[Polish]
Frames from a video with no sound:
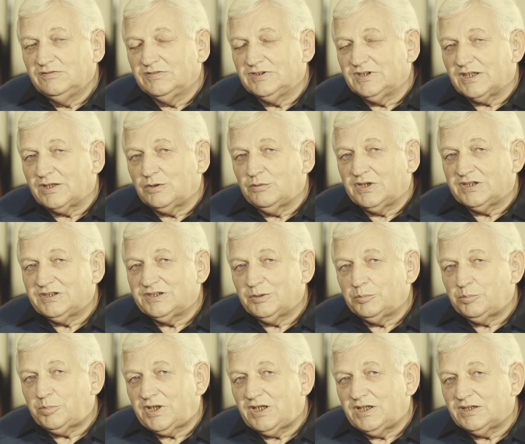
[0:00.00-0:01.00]
w
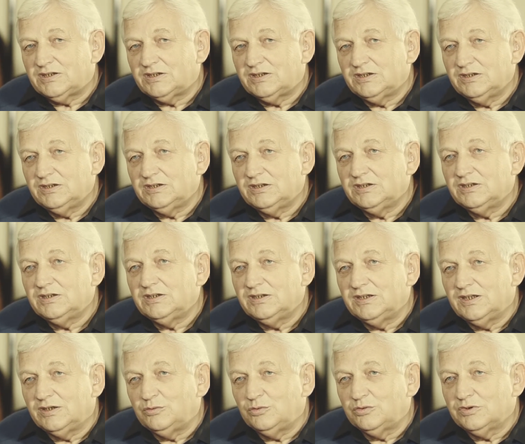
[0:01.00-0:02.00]
zakładzie pracy,
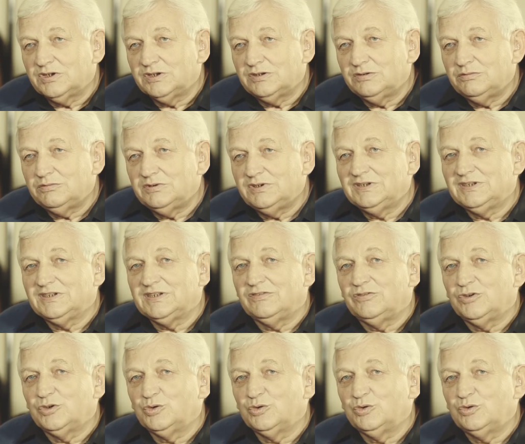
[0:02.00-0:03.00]
naukę
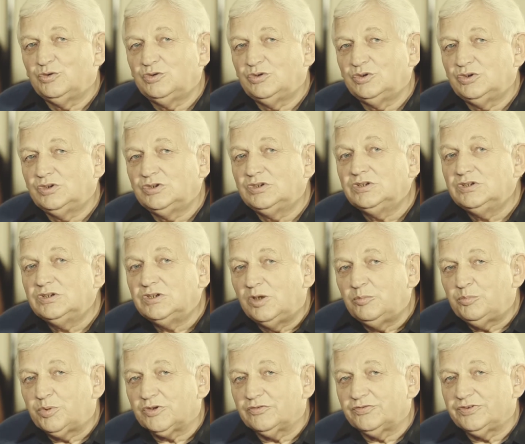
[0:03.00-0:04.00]
zawodu
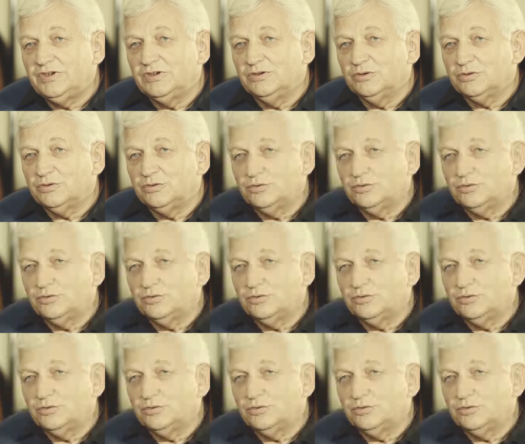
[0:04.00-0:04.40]
o profilu